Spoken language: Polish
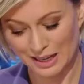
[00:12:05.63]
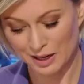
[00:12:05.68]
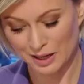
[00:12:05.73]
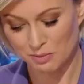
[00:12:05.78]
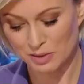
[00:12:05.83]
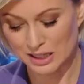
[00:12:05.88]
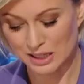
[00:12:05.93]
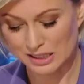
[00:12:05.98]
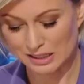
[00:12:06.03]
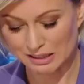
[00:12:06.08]

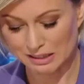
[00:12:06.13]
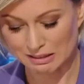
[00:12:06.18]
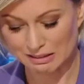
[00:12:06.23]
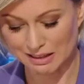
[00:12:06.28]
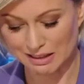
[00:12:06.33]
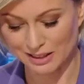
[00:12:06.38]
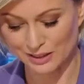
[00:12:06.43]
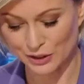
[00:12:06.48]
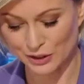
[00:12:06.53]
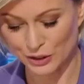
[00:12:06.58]
Minister
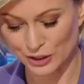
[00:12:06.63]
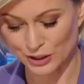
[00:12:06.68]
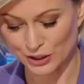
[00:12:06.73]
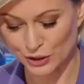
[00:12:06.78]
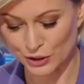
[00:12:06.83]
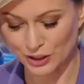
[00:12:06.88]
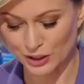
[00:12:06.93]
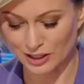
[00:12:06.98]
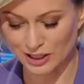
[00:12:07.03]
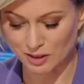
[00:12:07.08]
Agnieszka
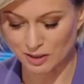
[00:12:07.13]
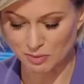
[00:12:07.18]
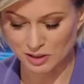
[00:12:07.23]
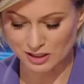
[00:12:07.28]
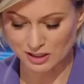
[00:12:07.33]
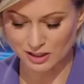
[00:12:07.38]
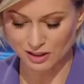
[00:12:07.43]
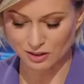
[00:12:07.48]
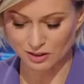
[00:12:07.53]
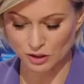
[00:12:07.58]
Ścigaj,
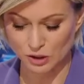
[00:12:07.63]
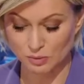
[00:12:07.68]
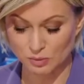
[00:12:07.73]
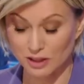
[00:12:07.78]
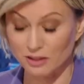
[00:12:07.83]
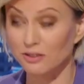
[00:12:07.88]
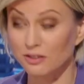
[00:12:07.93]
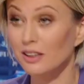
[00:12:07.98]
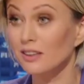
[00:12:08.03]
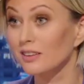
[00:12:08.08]
minister do
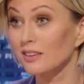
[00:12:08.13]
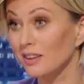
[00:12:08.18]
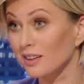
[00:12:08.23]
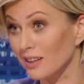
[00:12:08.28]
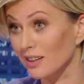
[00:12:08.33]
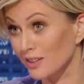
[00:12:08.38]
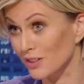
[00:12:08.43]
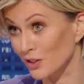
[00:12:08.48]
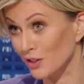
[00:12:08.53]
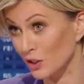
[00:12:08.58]
spraw
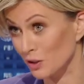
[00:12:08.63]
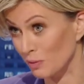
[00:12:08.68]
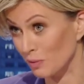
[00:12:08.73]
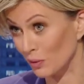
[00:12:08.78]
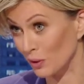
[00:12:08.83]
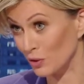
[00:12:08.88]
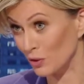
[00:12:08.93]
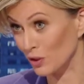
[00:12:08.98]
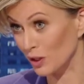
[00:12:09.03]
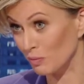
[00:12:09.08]
integracji
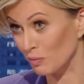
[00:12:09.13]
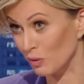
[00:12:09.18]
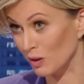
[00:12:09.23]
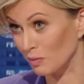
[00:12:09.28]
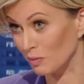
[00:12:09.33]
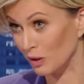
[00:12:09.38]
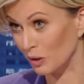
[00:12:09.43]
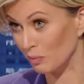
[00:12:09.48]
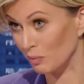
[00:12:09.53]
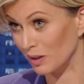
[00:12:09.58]
społecznej, była
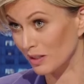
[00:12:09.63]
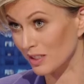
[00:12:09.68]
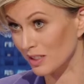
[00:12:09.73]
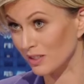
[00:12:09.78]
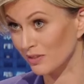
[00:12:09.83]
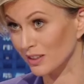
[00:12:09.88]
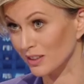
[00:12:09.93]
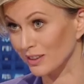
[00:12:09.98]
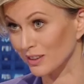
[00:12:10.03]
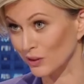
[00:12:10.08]
moim
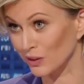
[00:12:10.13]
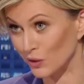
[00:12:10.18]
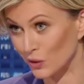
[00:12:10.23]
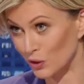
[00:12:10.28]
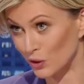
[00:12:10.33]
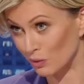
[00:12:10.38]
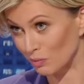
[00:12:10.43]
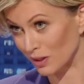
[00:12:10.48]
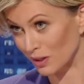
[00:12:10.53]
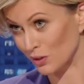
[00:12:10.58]
Państwa
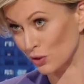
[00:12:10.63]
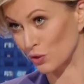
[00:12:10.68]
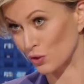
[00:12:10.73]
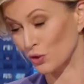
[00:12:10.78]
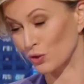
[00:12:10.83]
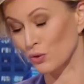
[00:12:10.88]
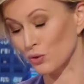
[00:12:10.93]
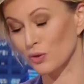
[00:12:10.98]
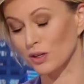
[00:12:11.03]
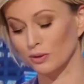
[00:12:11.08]
gościem. Bardzo
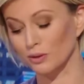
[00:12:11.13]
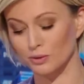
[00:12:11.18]
dziękuję.